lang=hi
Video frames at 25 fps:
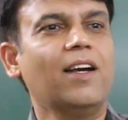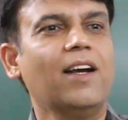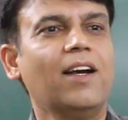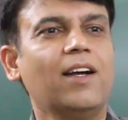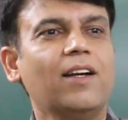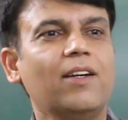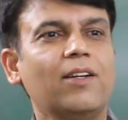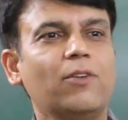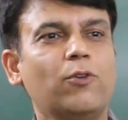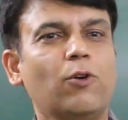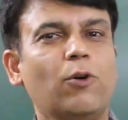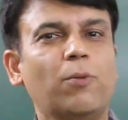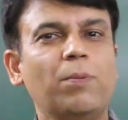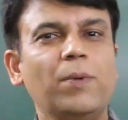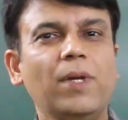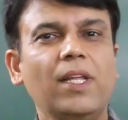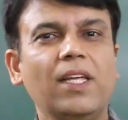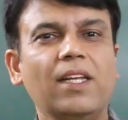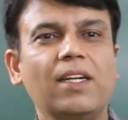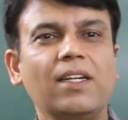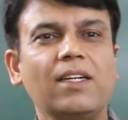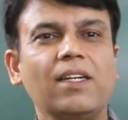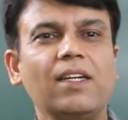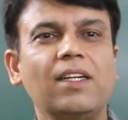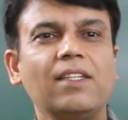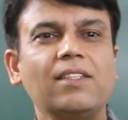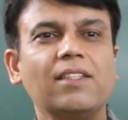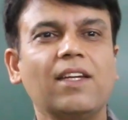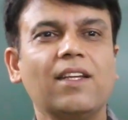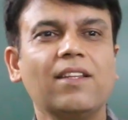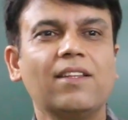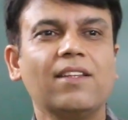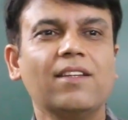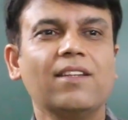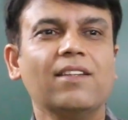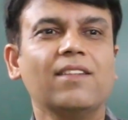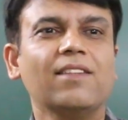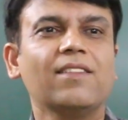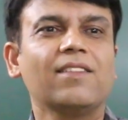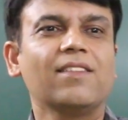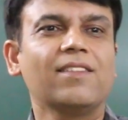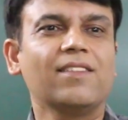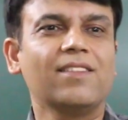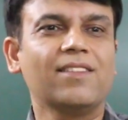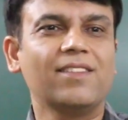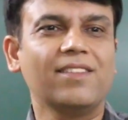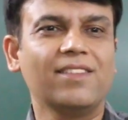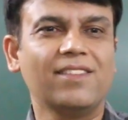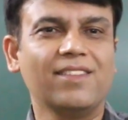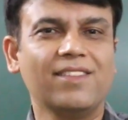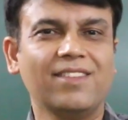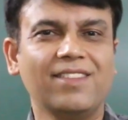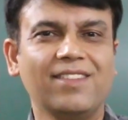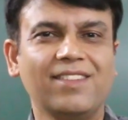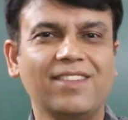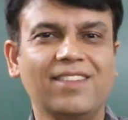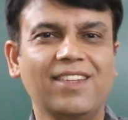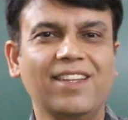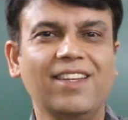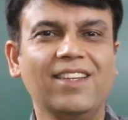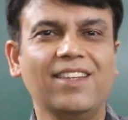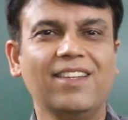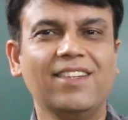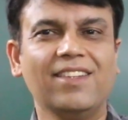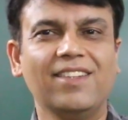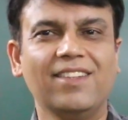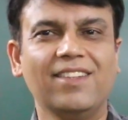गोपनीय रखना चाहते हैं नहीं